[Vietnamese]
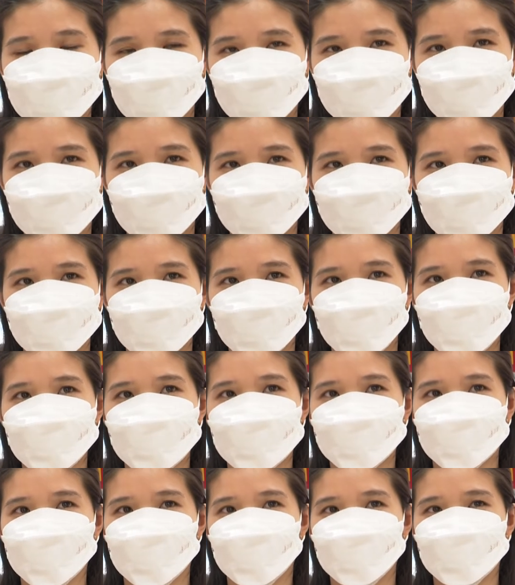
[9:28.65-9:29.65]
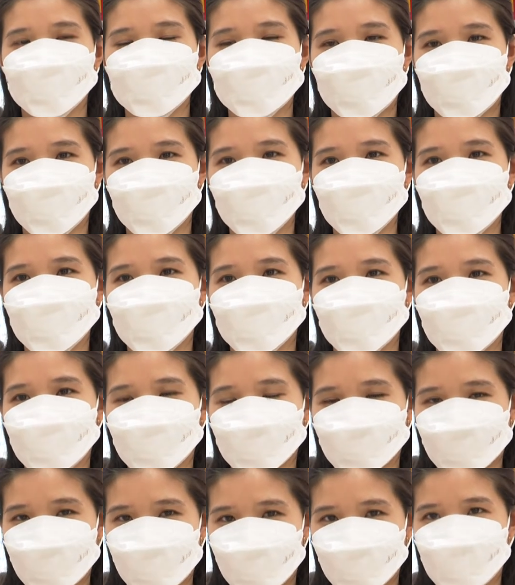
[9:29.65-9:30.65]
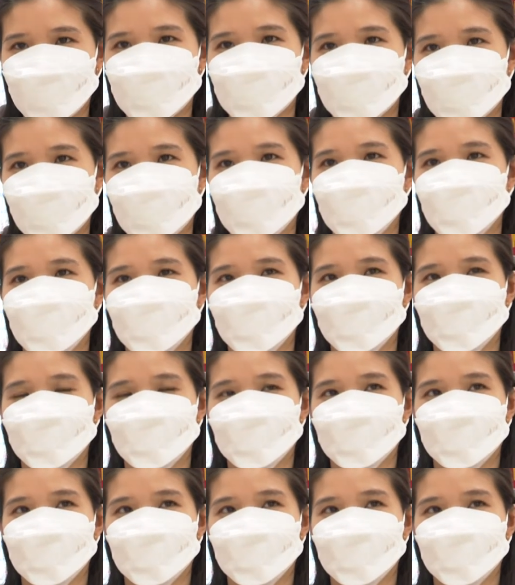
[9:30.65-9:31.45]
đặc biệt đối là cuộc thi ảnh thì càng không nên,